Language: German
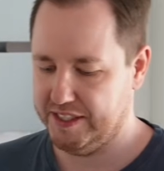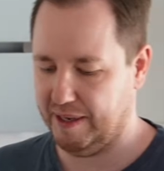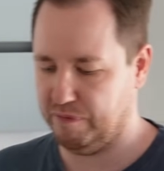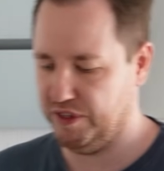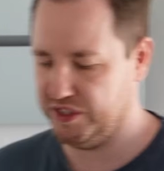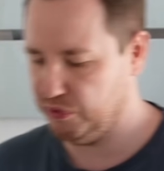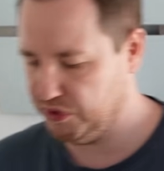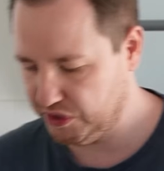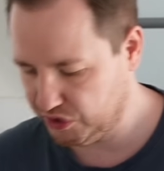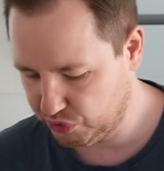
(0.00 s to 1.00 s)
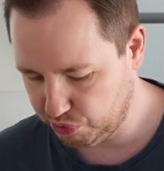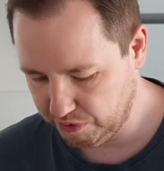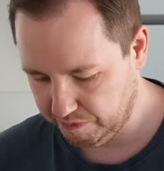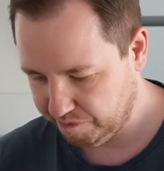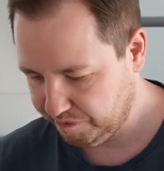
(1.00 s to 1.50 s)
Subway-Soße zu
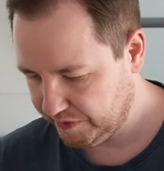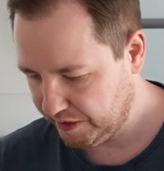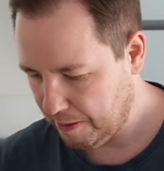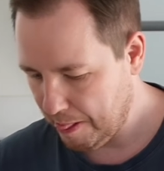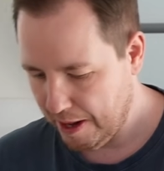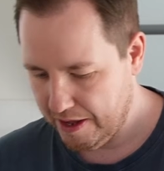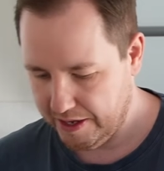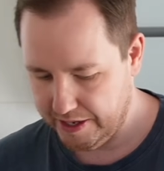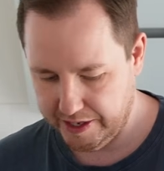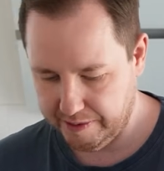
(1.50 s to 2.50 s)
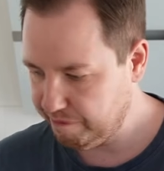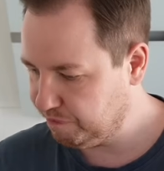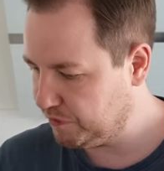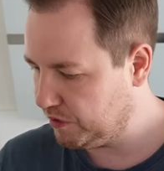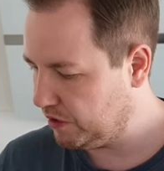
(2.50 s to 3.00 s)
tun.
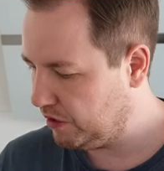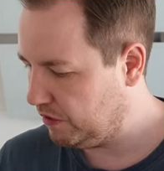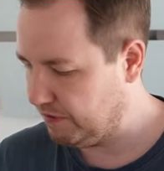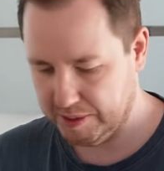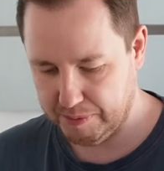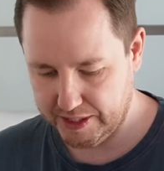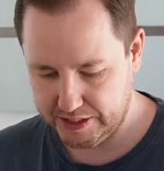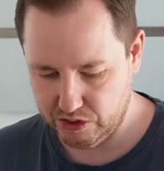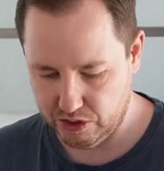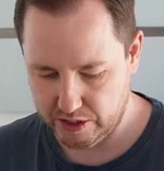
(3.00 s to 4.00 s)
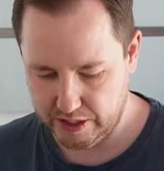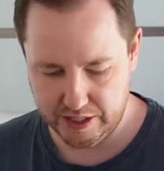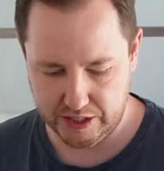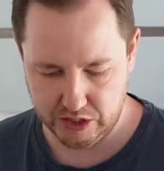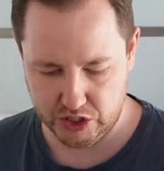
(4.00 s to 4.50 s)
Ähm, was haben wir jetzt noch?
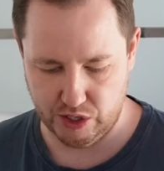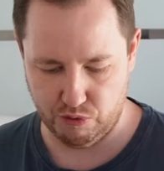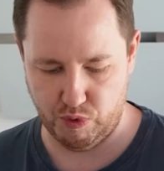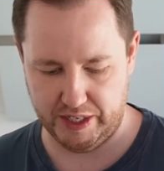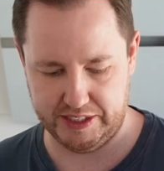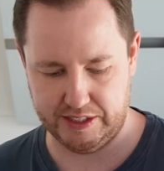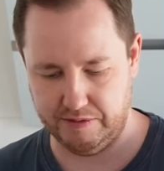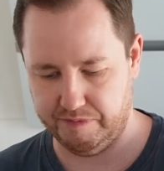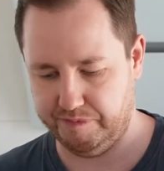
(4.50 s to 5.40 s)
Äh, Southwest.